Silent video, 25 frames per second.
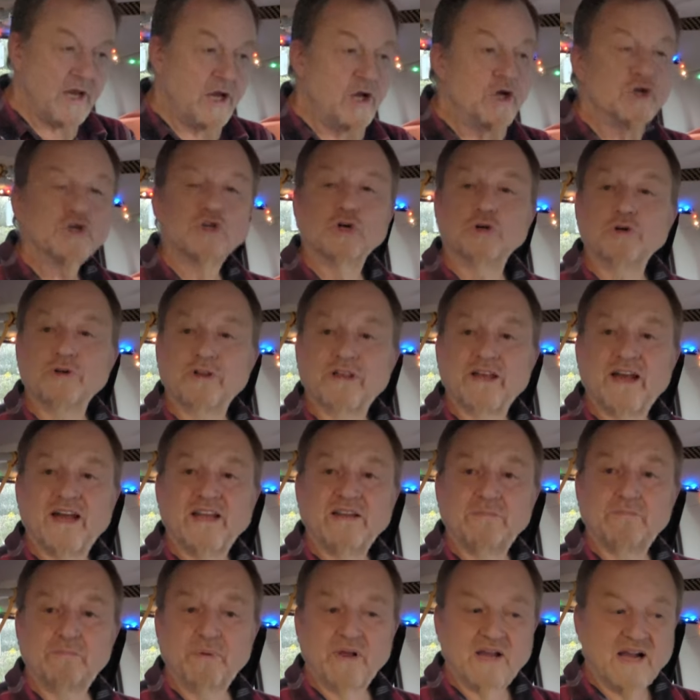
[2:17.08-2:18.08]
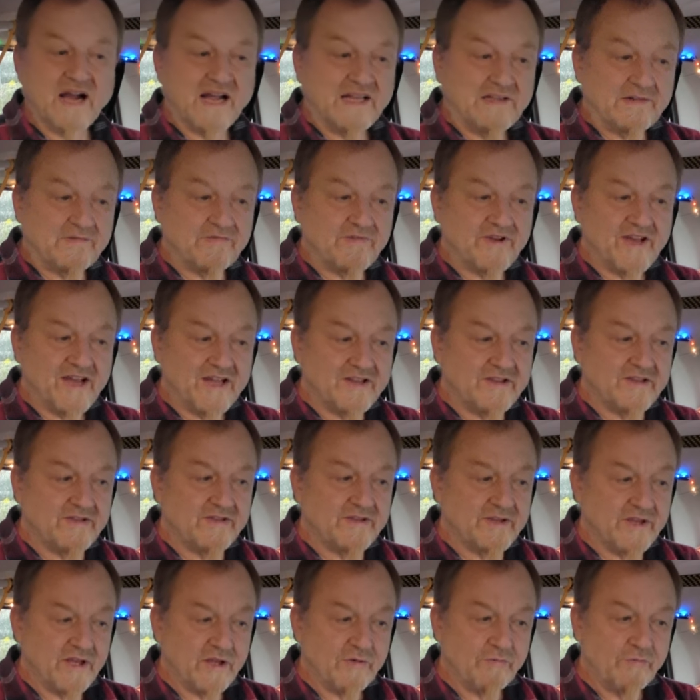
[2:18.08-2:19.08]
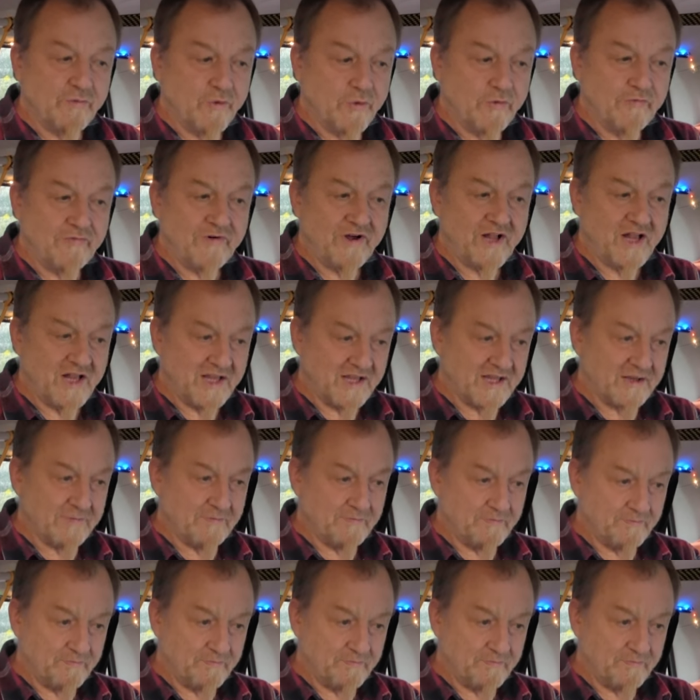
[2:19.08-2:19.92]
Schon seit Bekanntwerden des Vorfalls